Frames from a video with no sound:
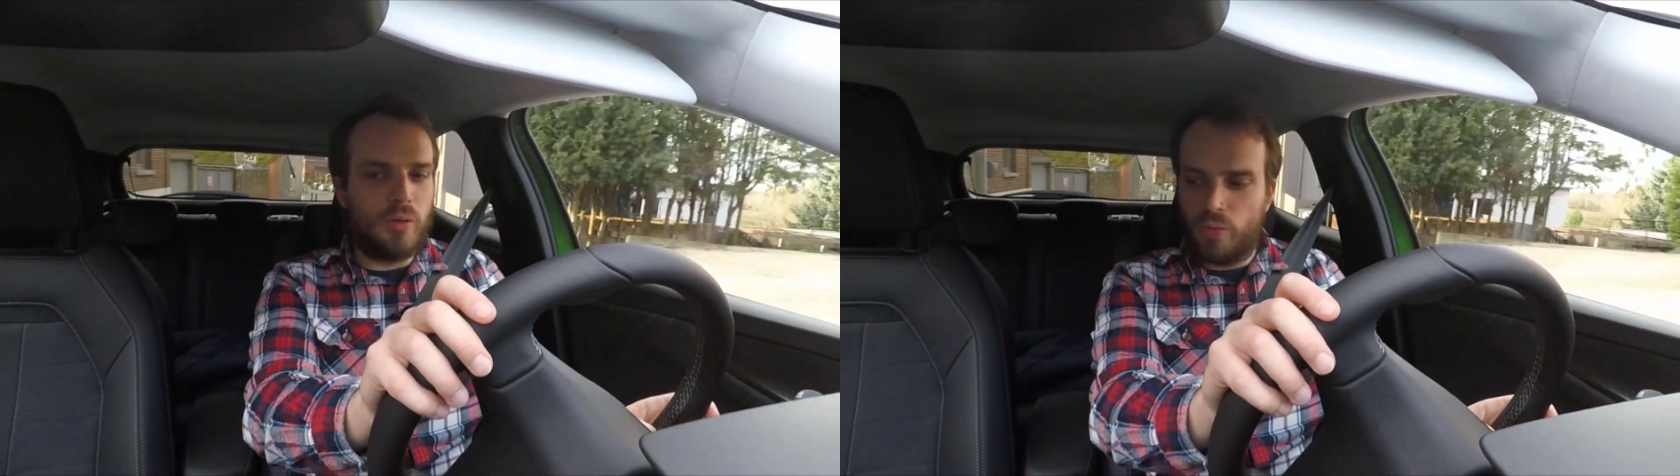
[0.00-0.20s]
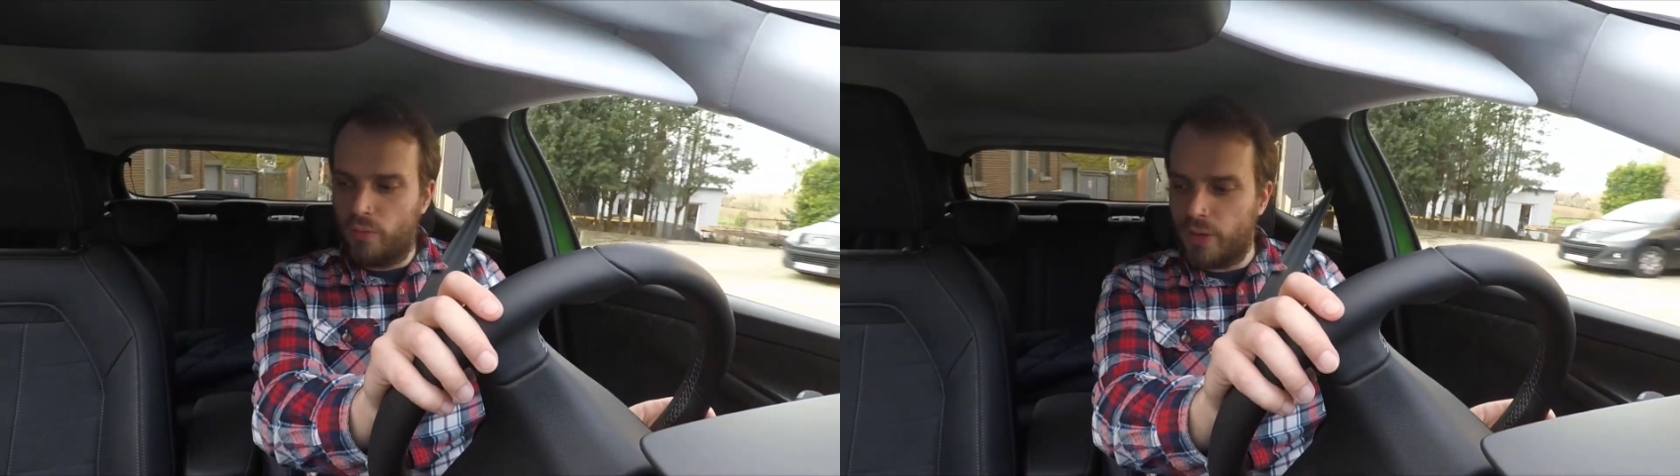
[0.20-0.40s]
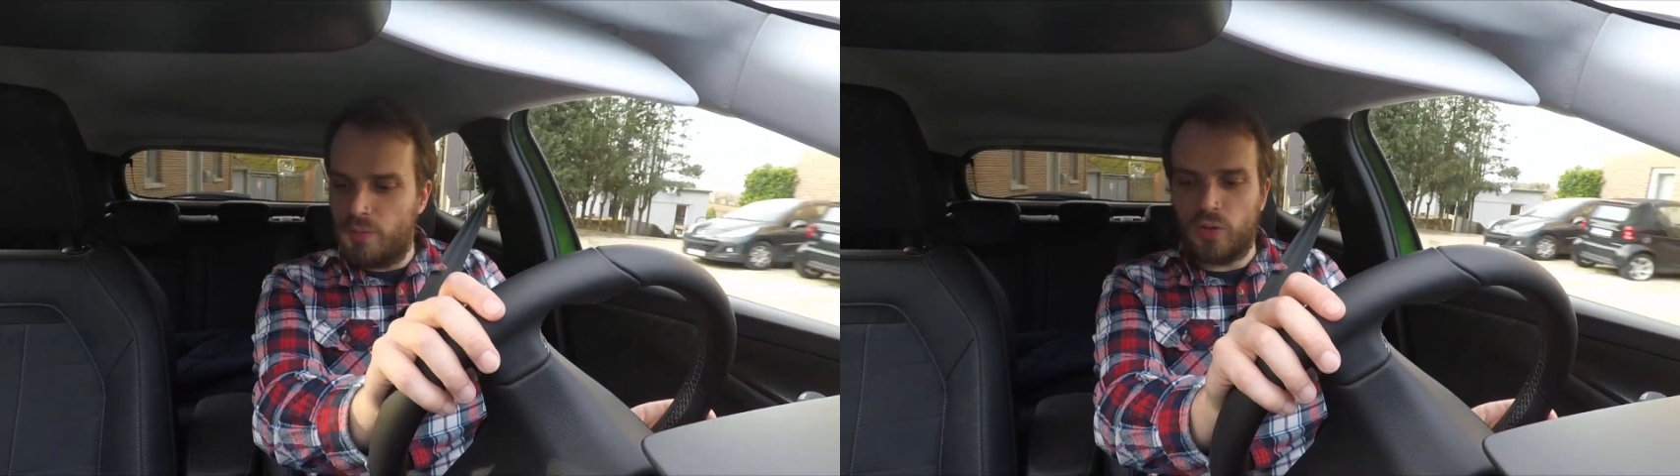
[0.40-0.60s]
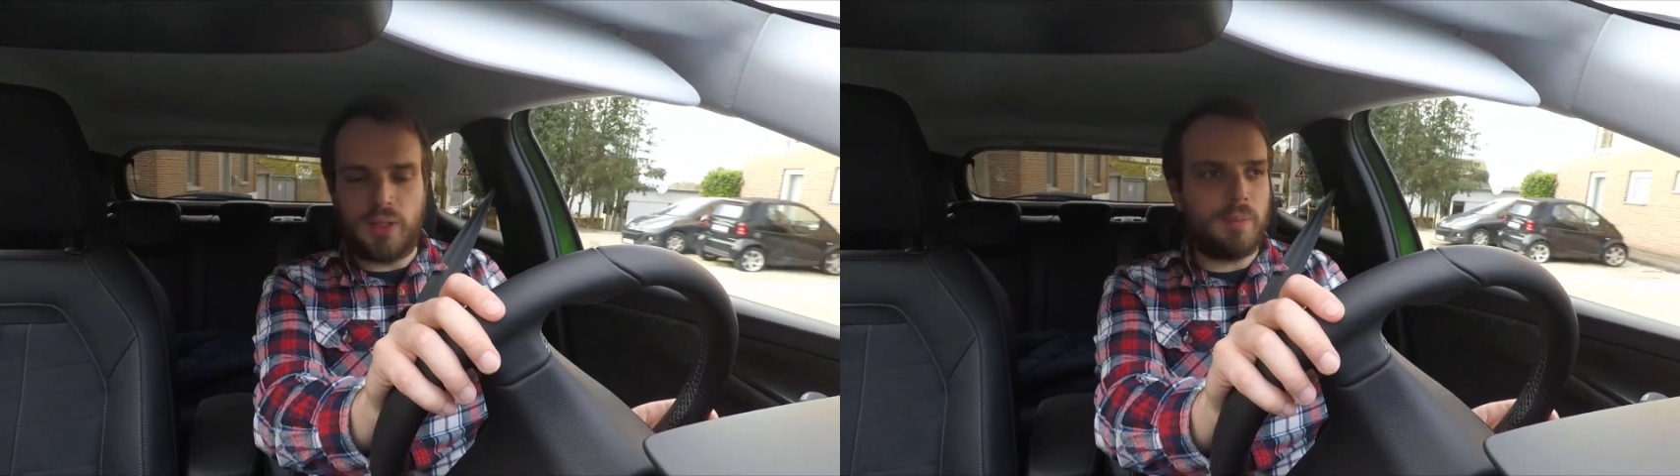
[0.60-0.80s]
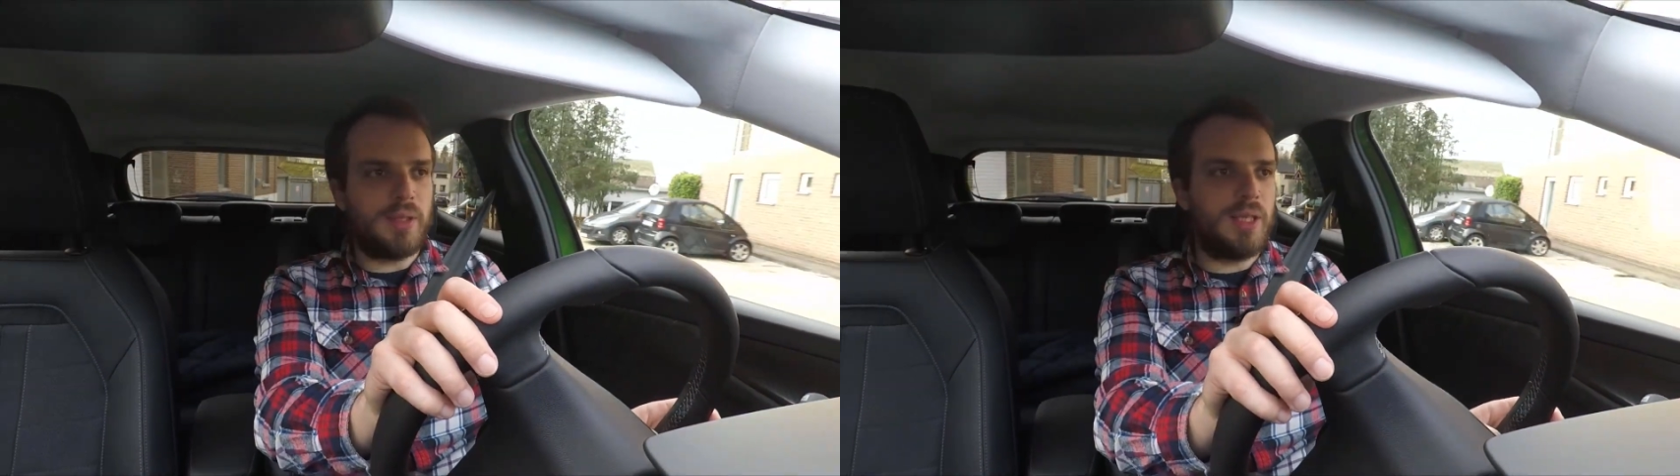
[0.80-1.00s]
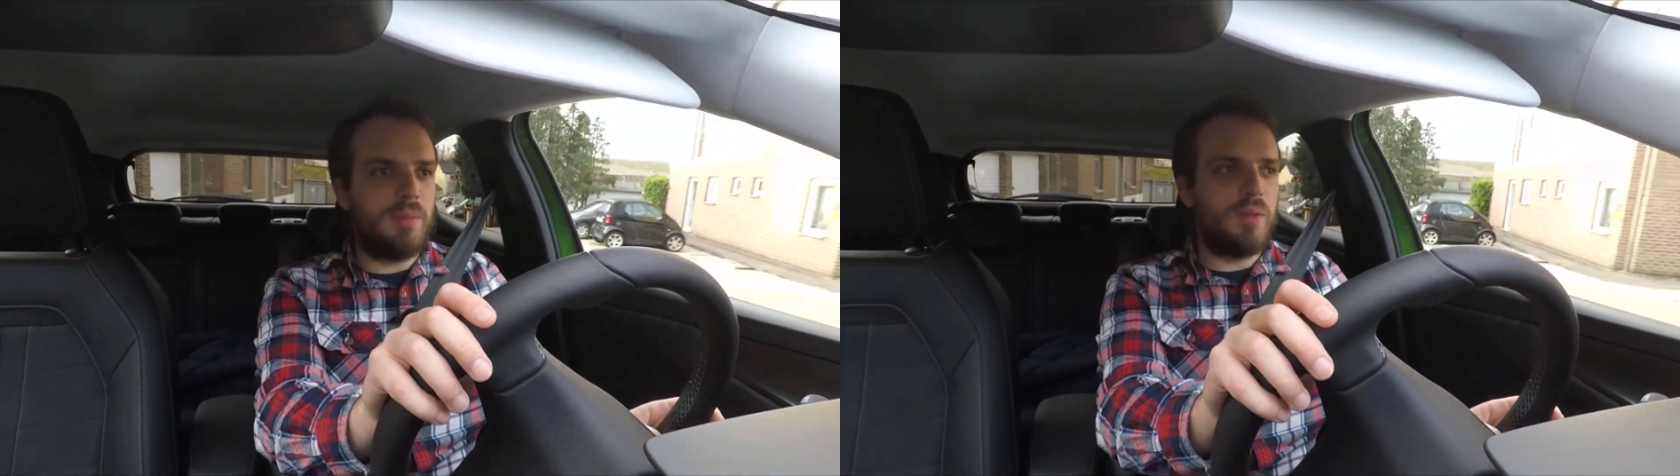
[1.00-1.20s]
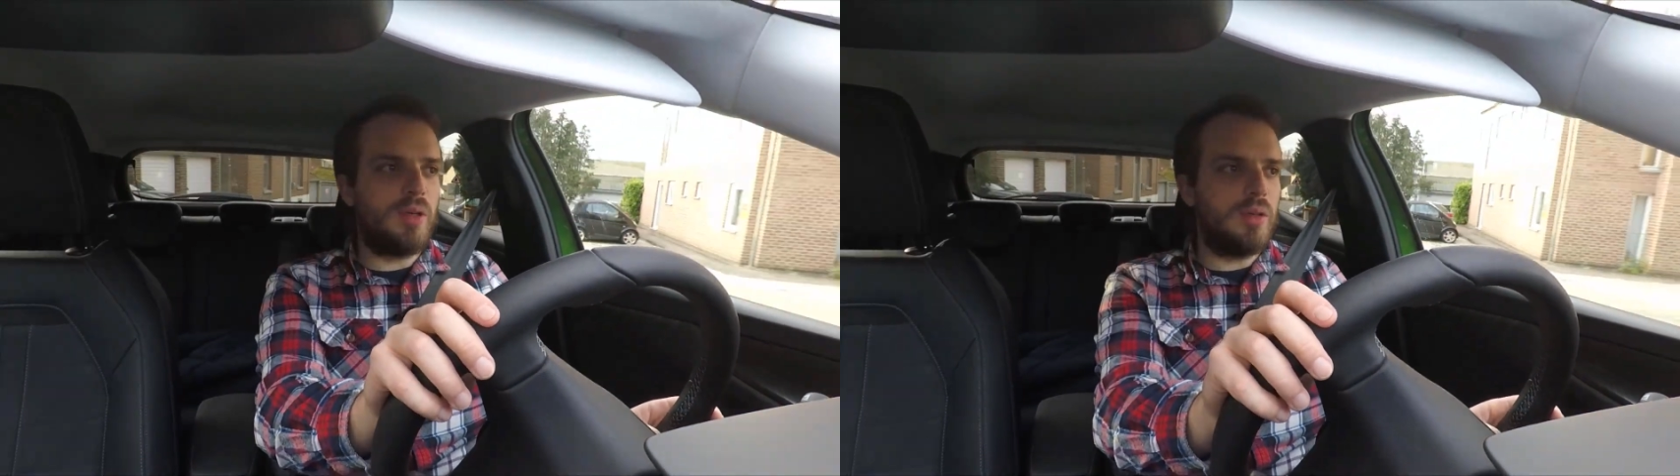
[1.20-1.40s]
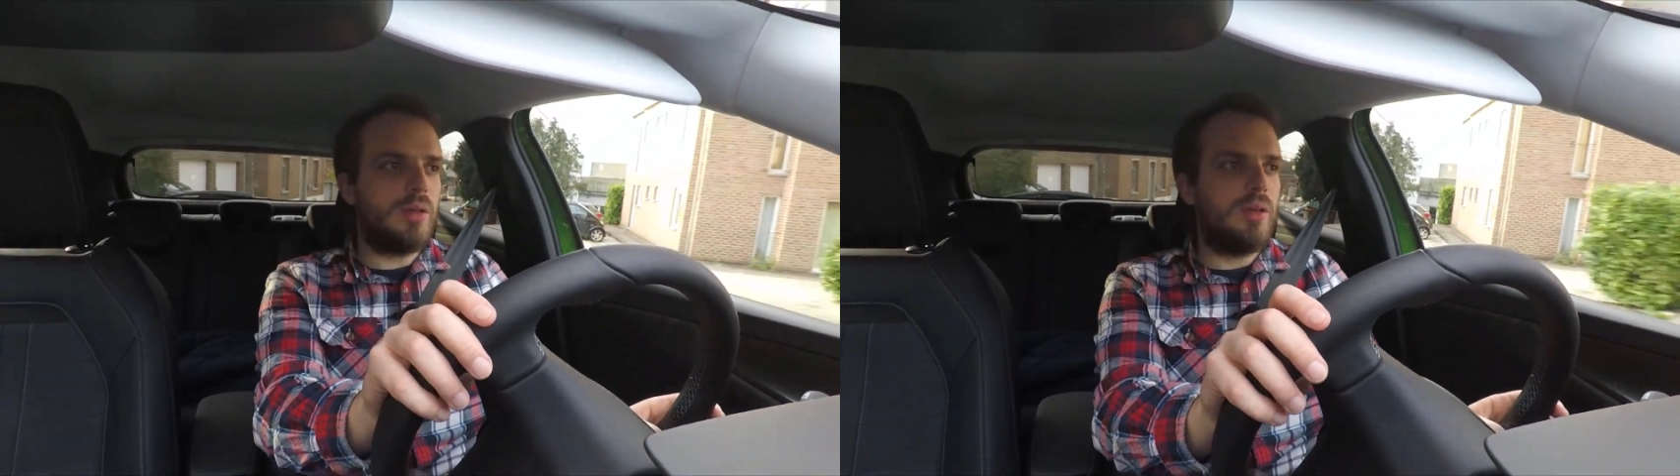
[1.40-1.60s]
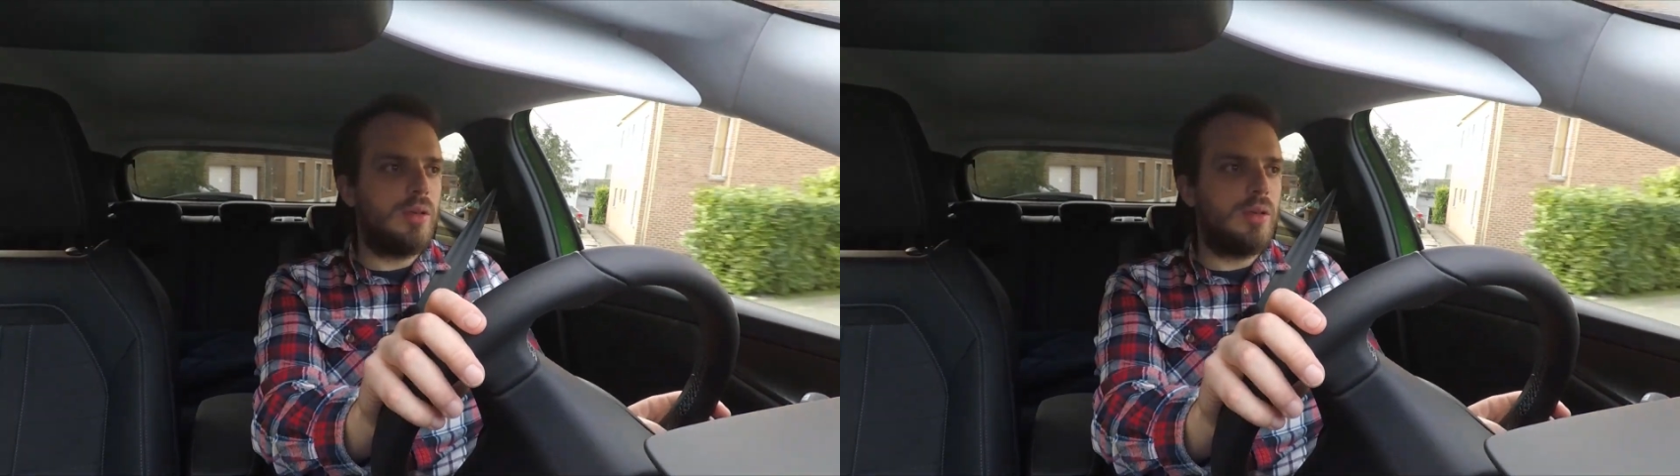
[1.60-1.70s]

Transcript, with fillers: Donc vraiment en termes d'équipement,